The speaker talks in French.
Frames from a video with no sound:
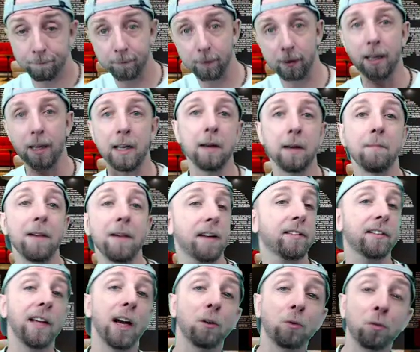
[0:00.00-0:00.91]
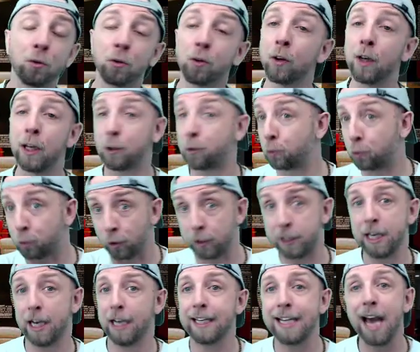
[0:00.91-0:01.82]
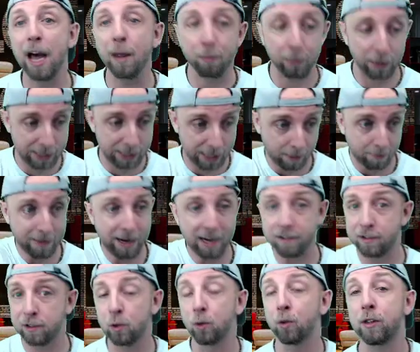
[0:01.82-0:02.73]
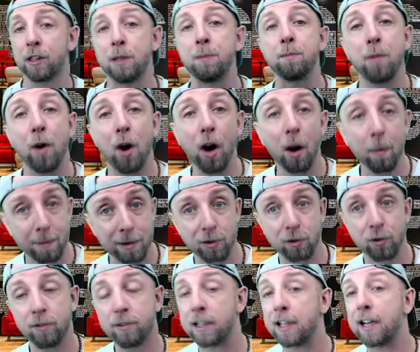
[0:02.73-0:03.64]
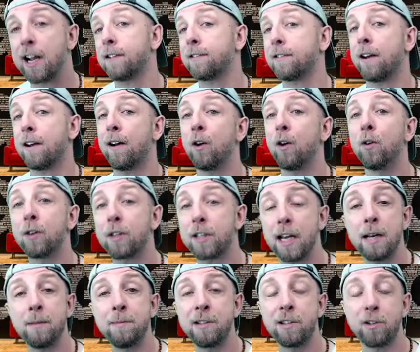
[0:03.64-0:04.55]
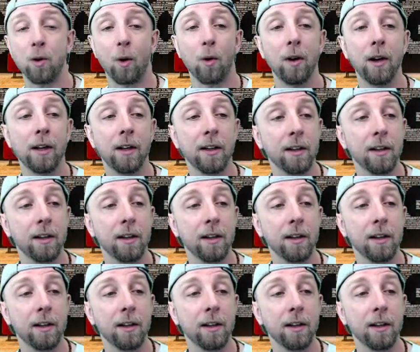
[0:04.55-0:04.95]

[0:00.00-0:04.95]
et merci à tous ceux et tous ceux qui regardent, On peut dire merci aux tipeurs parce que c'est grâce à eux qu'il y a l'émission.